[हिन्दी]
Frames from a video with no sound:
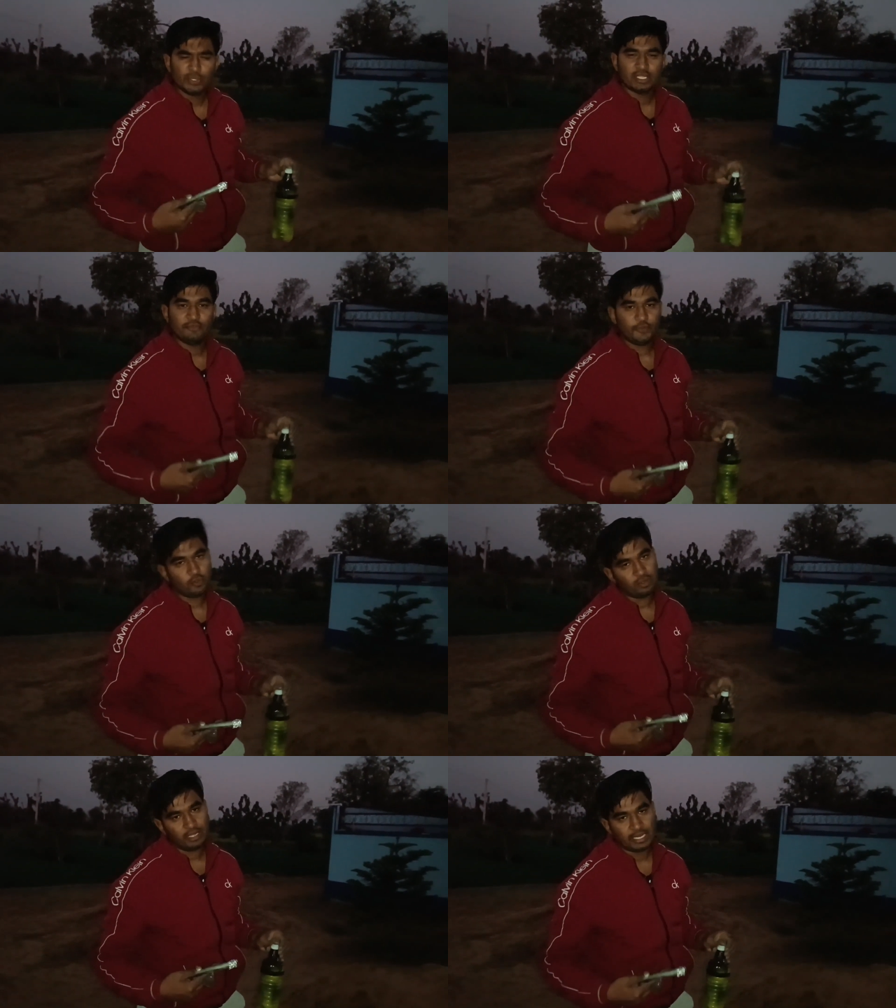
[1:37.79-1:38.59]
तो गाइज
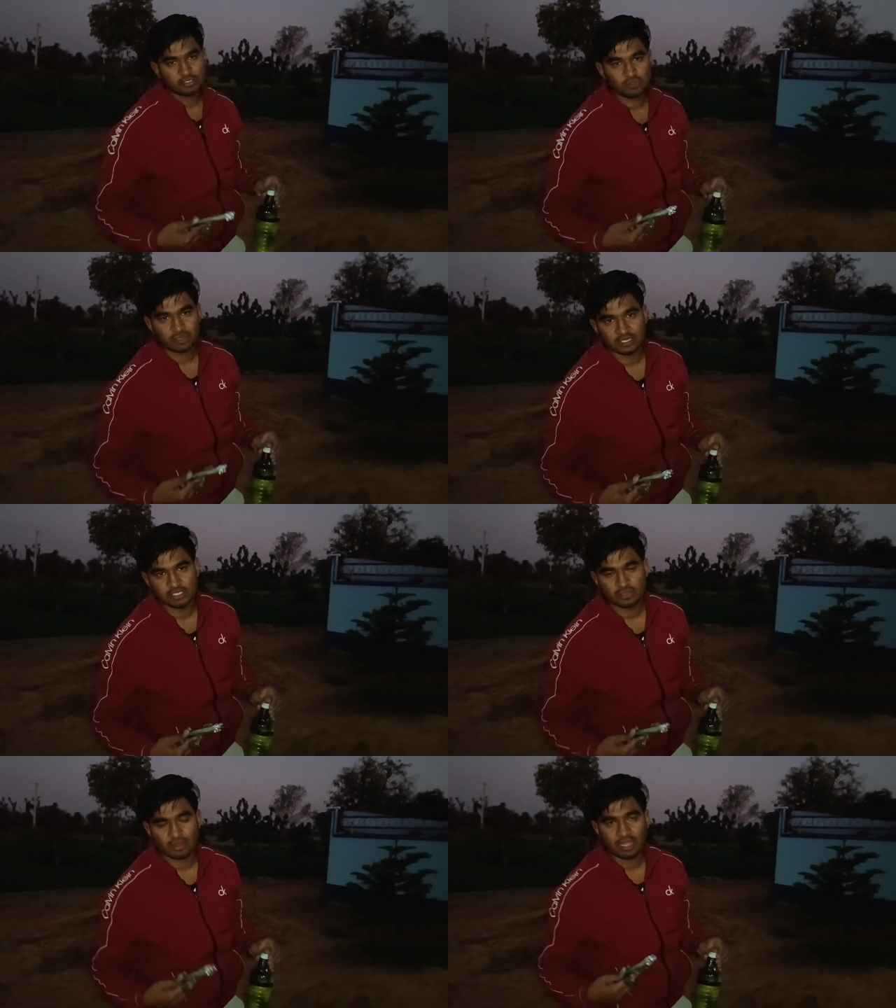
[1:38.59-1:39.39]
वीडियो को लाइक जरूर कर
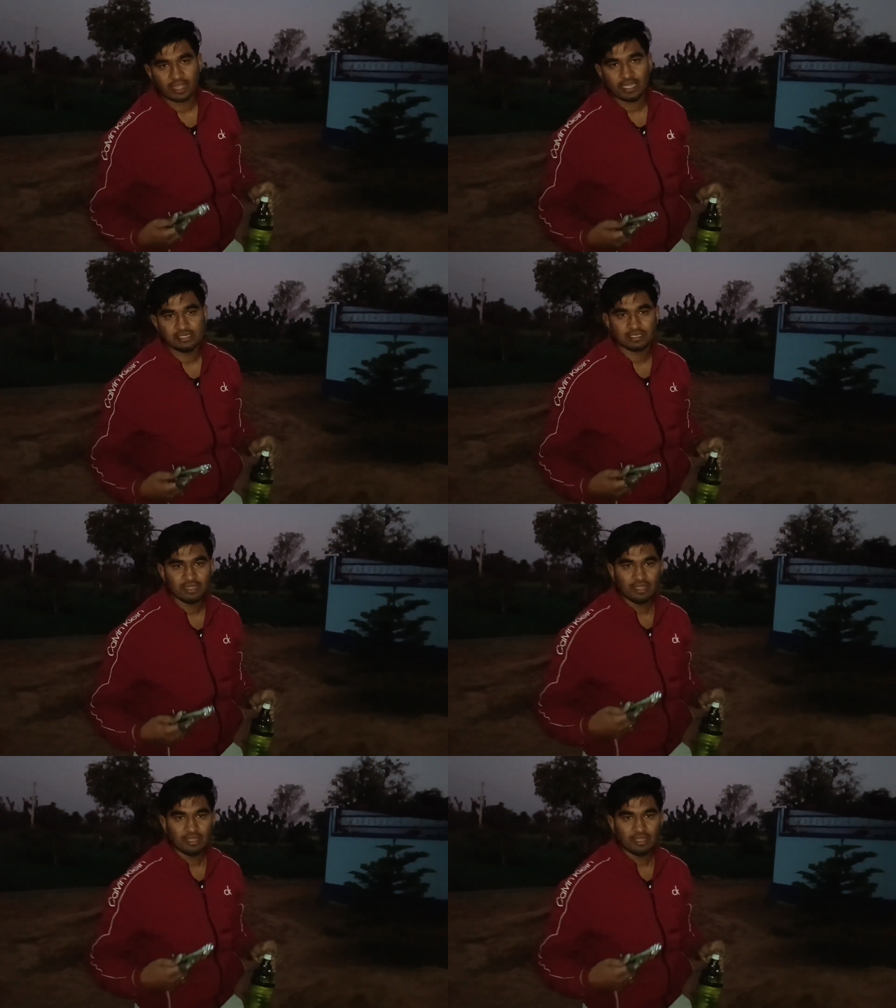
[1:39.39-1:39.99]
दीजिए और हाँ गाइज